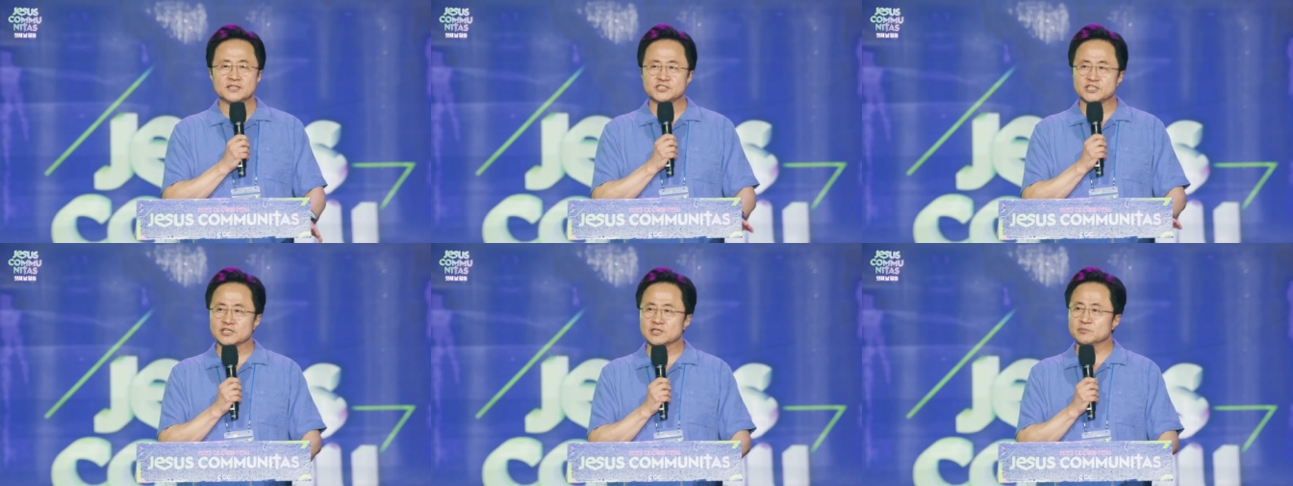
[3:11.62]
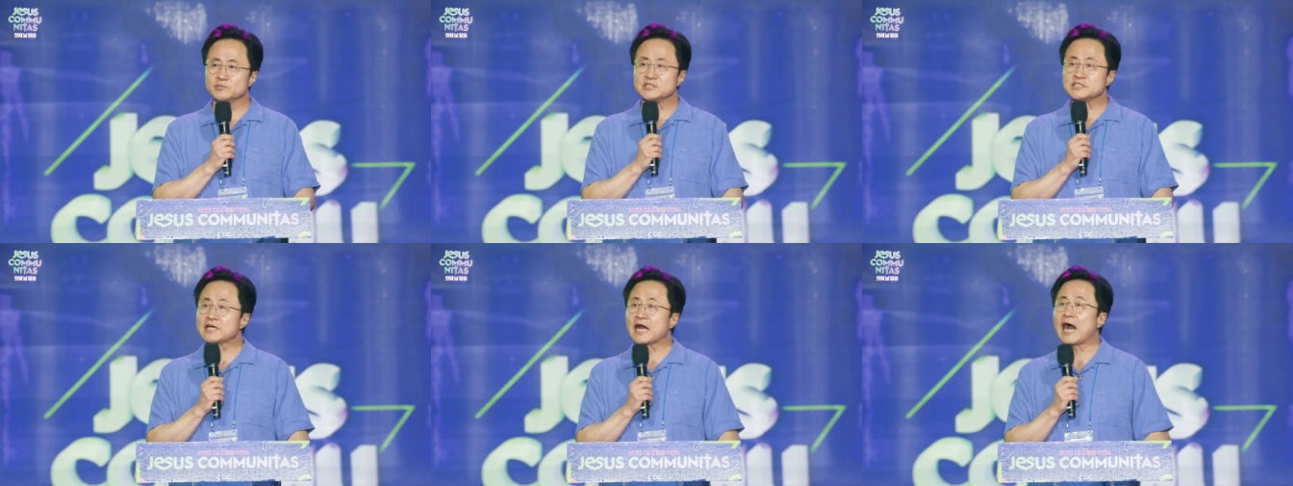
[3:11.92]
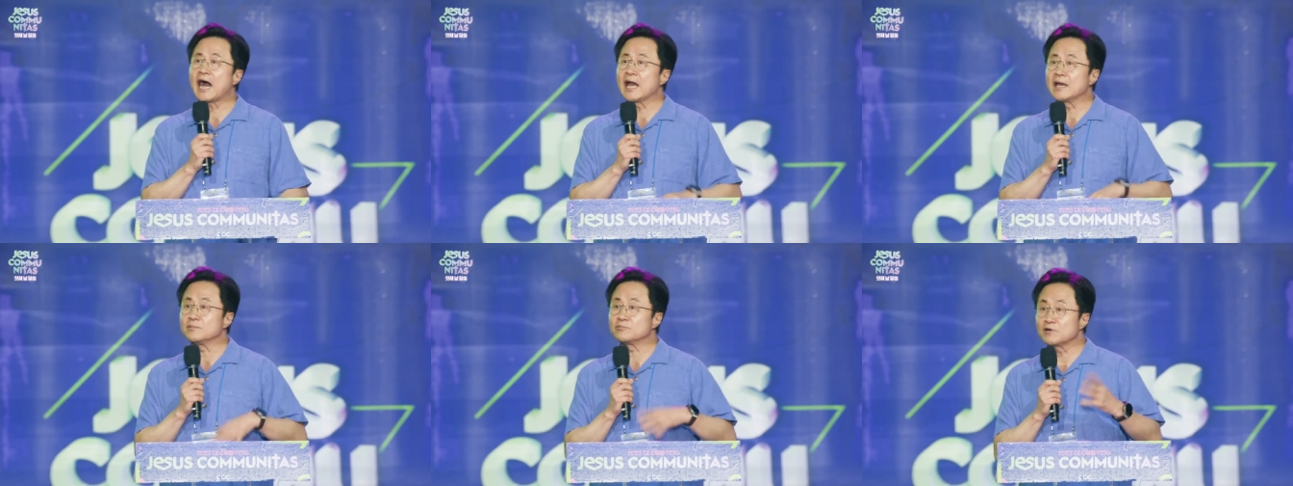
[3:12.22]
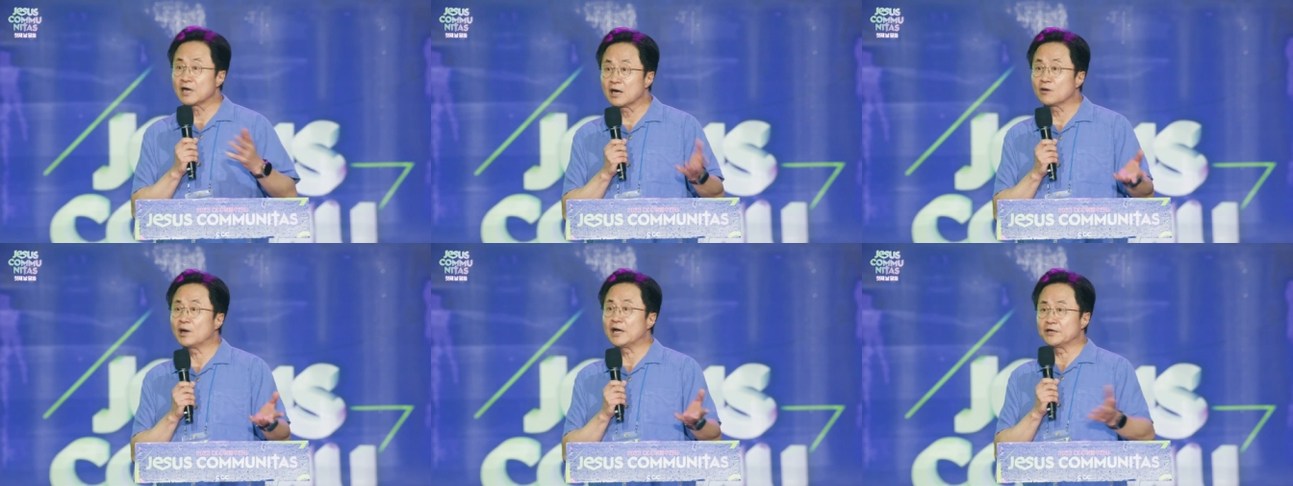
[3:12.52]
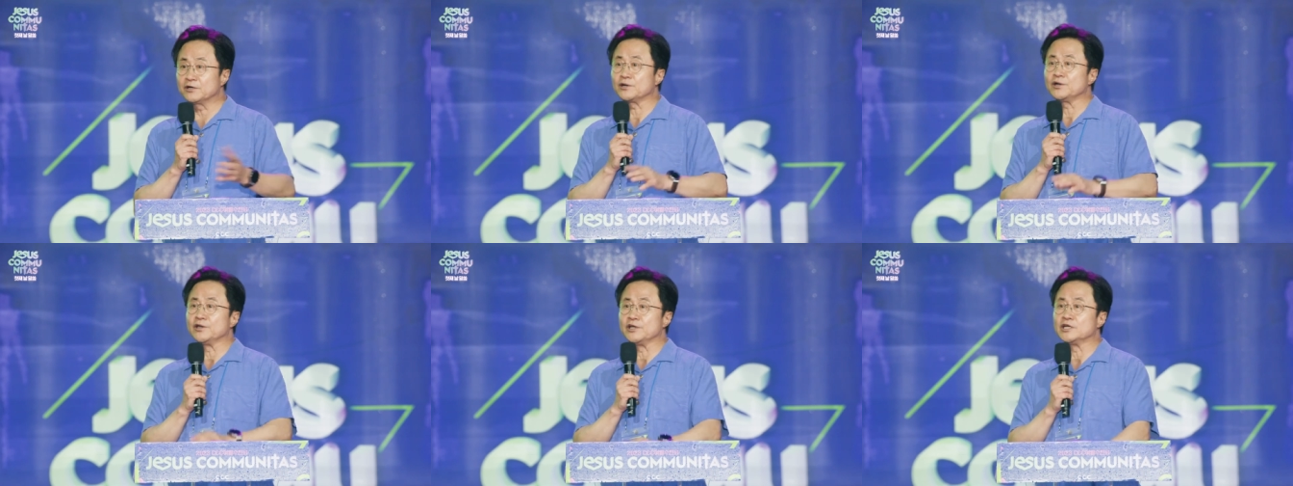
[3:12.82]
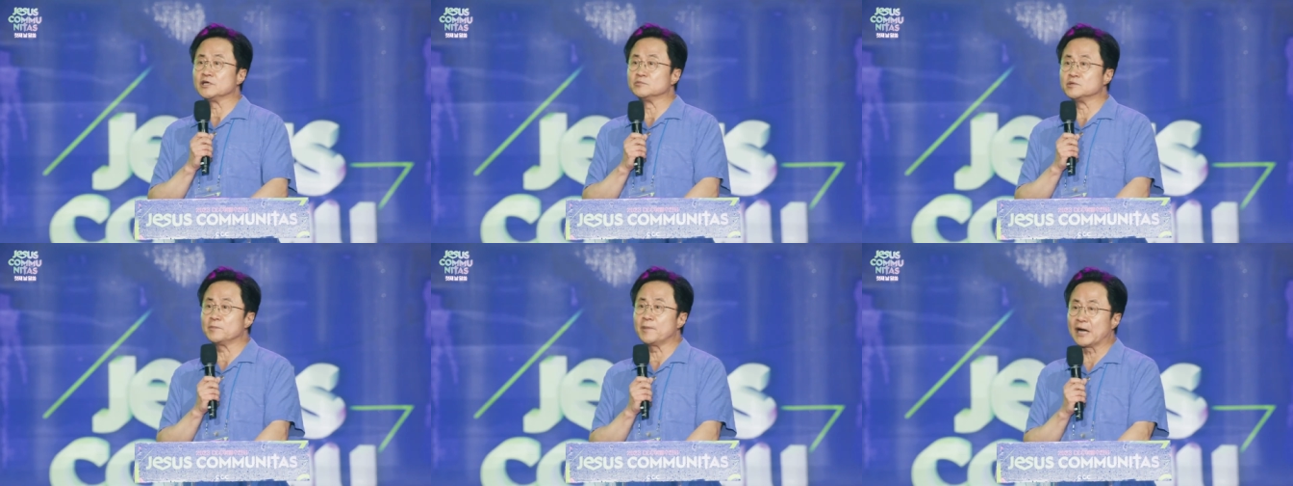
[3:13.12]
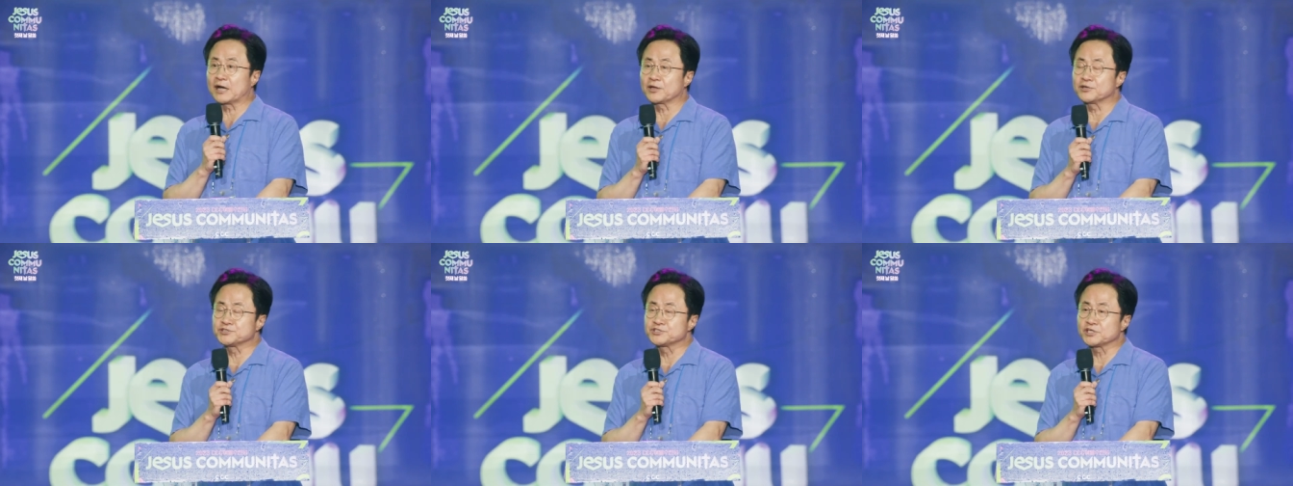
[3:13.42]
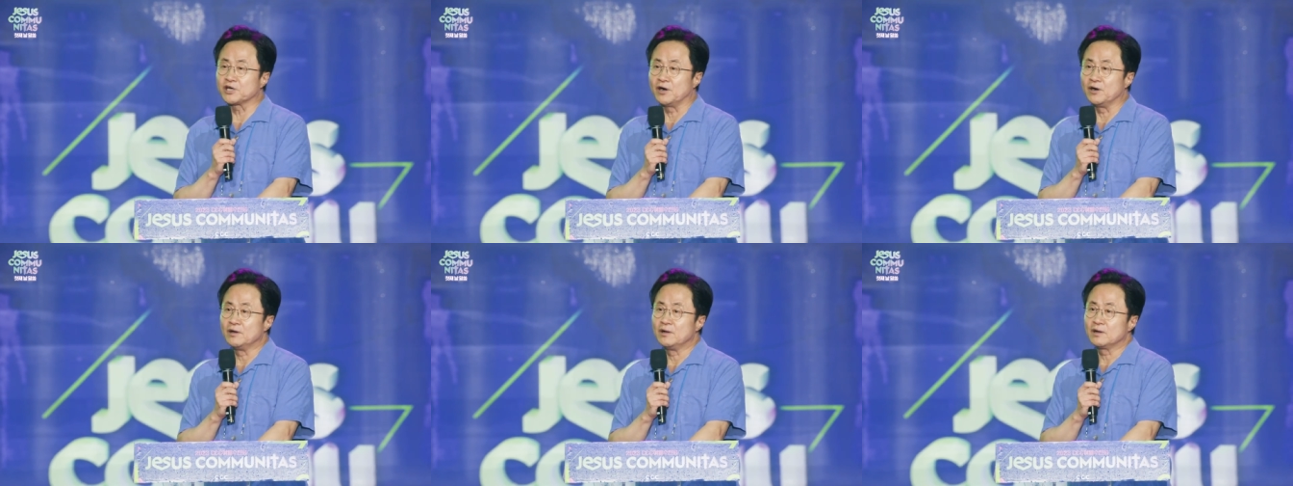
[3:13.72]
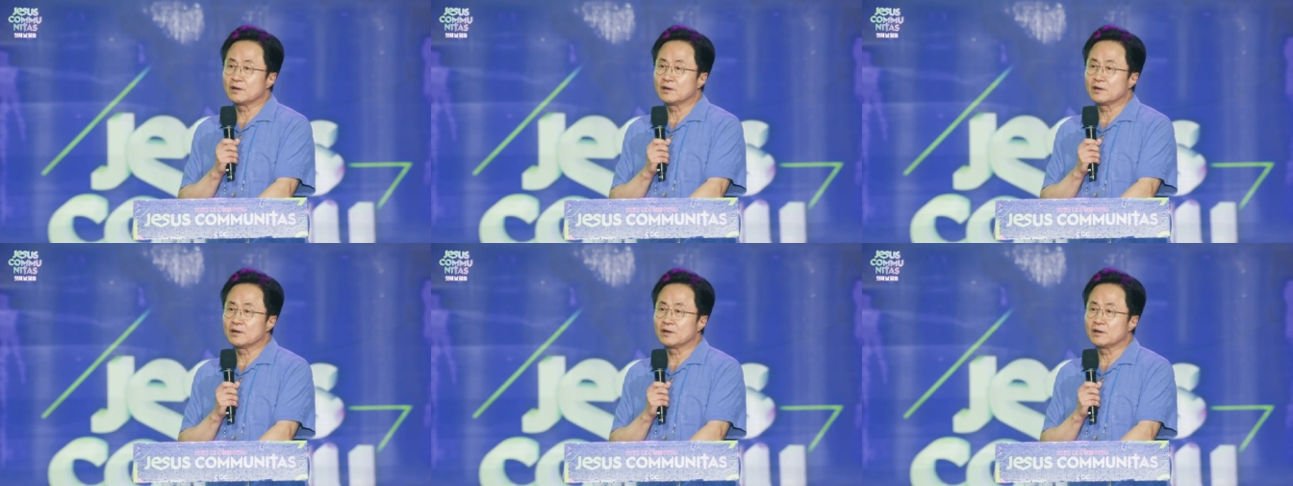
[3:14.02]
지금은 이제 하이브라고 하는 걸 이름을 바뀌었죠.